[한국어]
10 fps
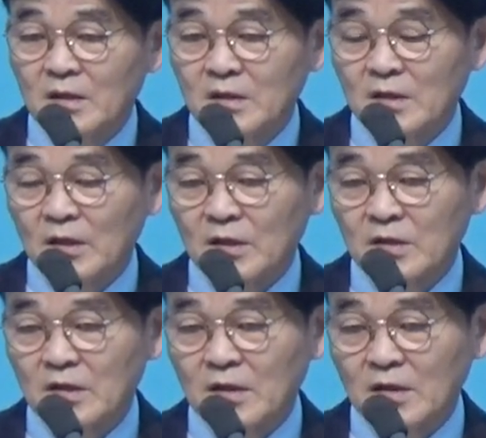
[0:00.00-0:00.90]
내가
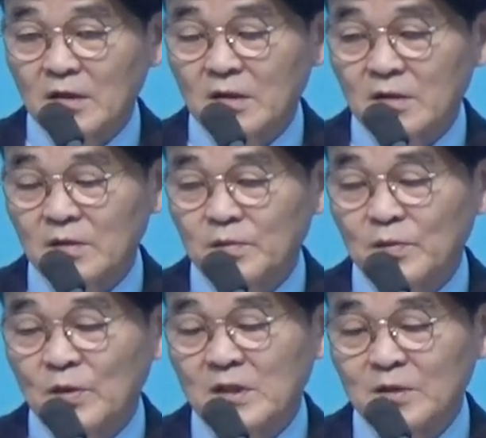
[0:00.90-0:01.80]
이제
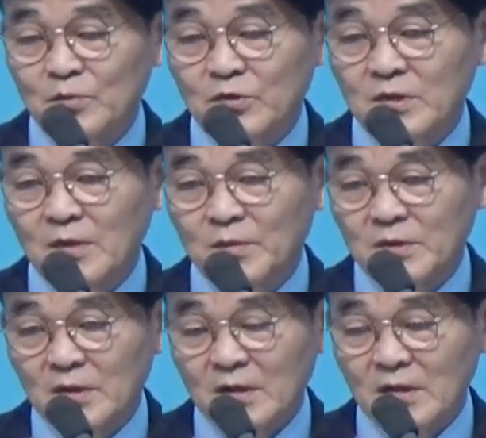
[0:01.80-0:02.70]
말씀
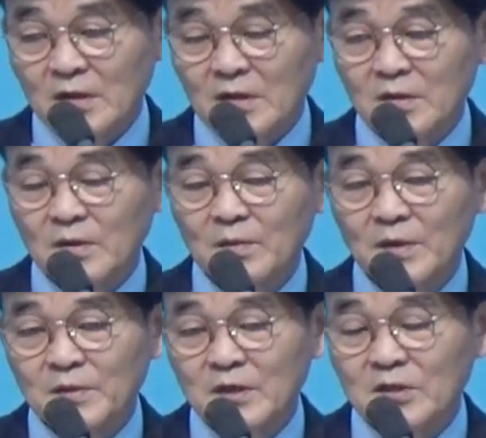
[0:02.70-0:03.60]
묵상하면서 딱내
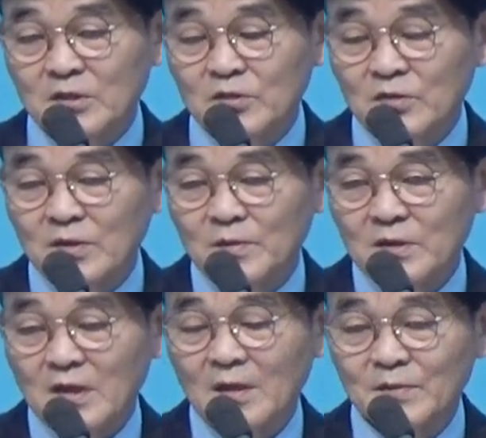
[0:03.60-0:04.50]
마음 내적
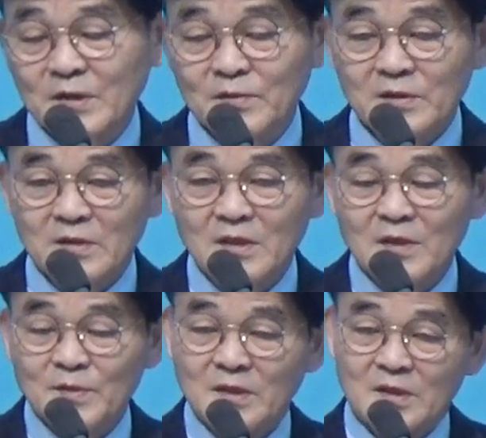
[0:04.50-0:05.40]
치유되면서 감사하면서
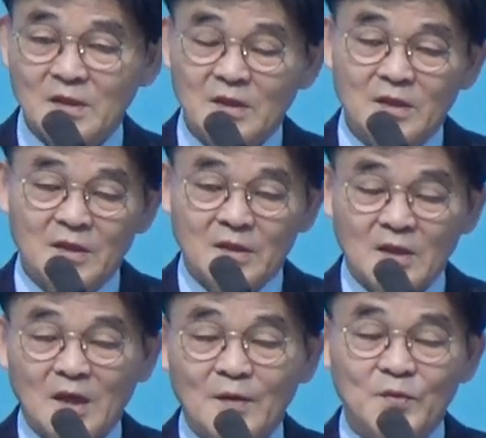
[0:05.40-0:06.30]
되면 이제
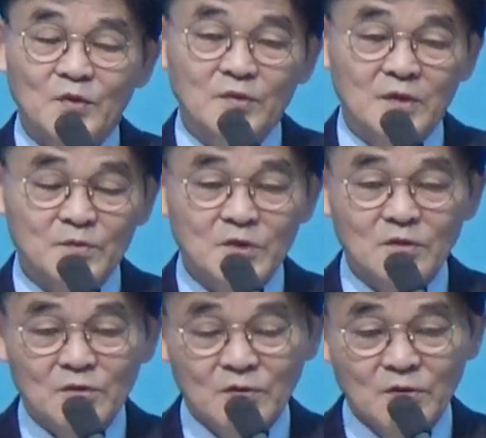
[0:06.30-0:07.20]
감동된
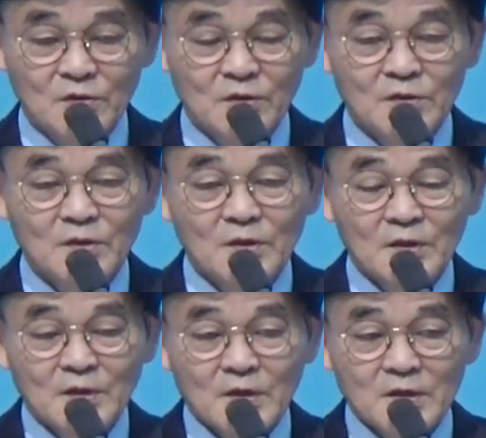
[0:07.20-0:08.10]
음성도 듣고
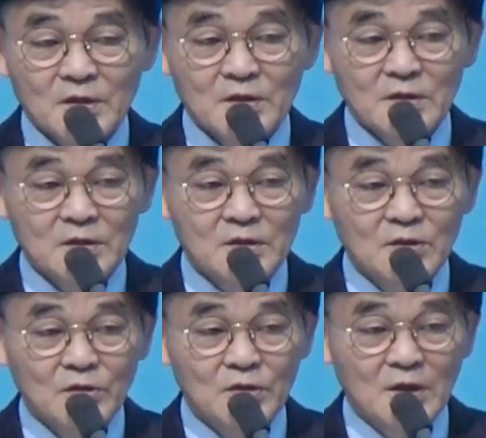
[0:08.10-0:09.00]
이런
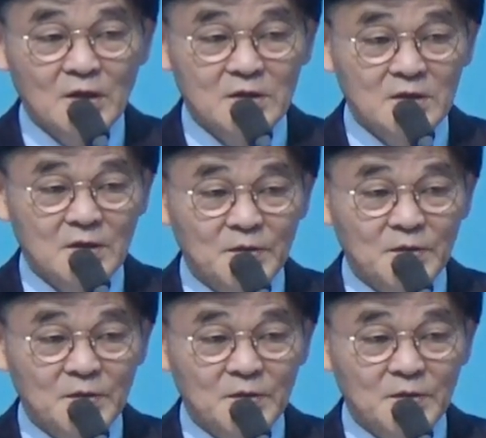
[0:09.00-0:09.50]
영적 교제가 있으시기